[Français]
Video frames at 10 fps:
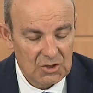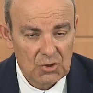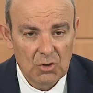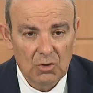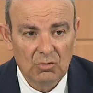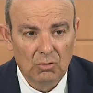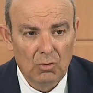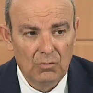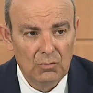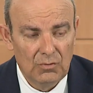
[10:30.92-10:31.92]
acheteurs sont
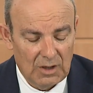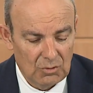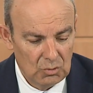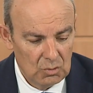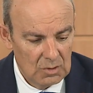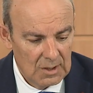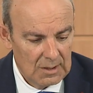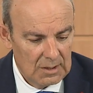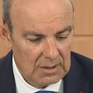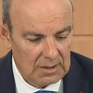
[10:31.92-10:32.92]
revenus vers nous
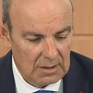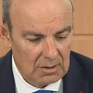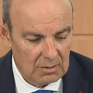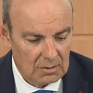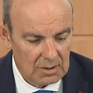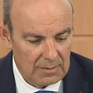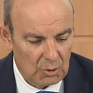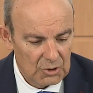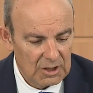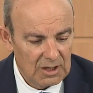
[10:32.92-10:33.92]
et les
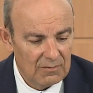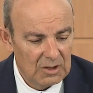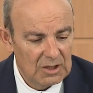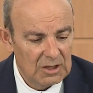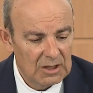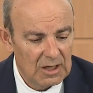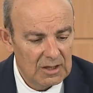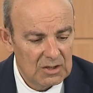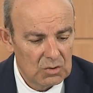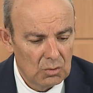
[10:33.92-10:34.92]
projets qui avaient été
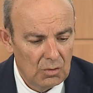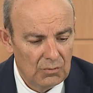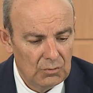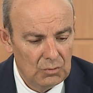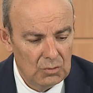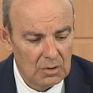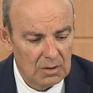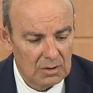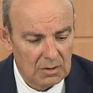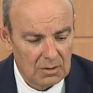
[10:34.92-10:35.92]
décalés sont revenus
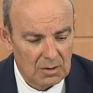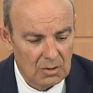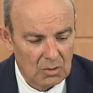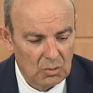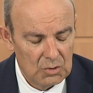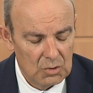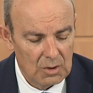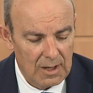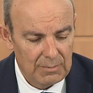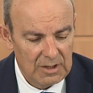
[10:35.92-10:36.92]
au-dessus
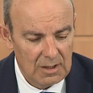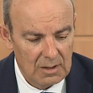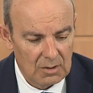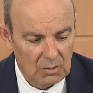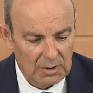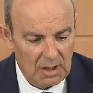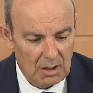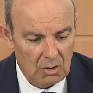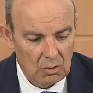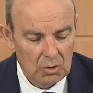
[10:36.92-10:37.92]
de la pile et on
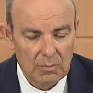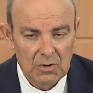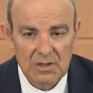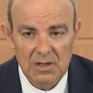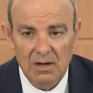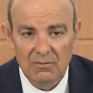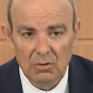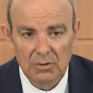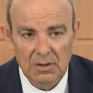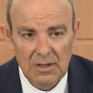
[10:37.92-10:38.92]
a recommencé à
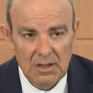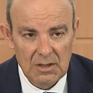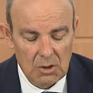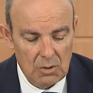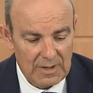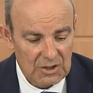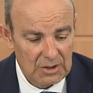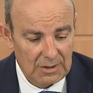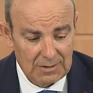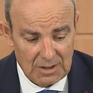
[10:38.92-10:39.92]
vendre. Le
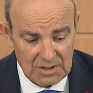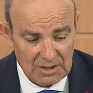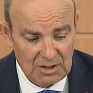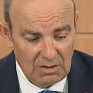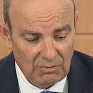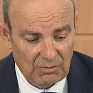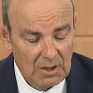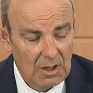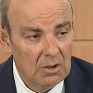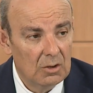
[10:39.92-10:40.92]
marché est très actif.
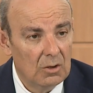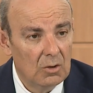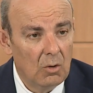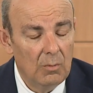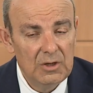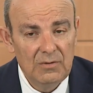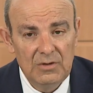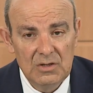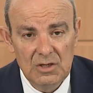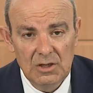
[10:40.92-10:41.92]
Euh, on
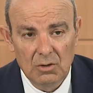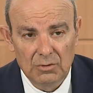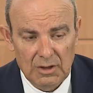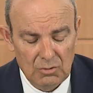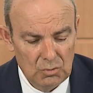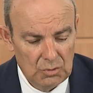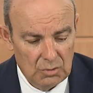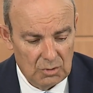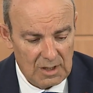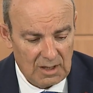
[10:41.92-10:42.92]
bénéficie, quant à nous,
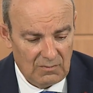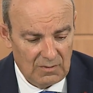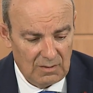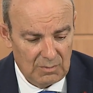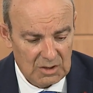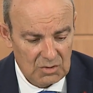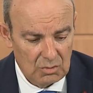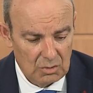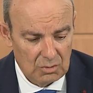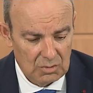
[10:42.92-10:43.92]
de l'arrivée, bien
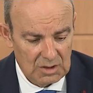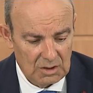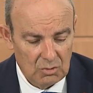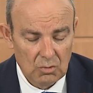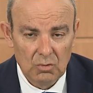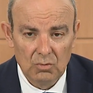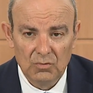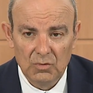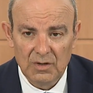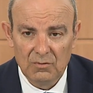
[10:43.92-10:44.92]
sûr, de ces deux
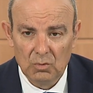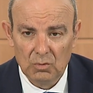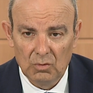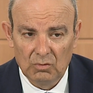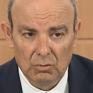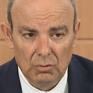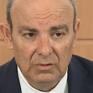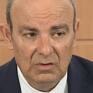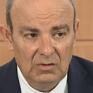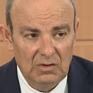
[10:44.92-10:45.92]
nouveaux avions que sont le
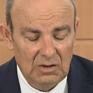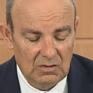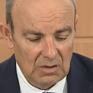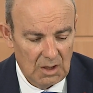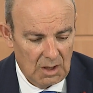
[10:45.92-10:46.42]
6X,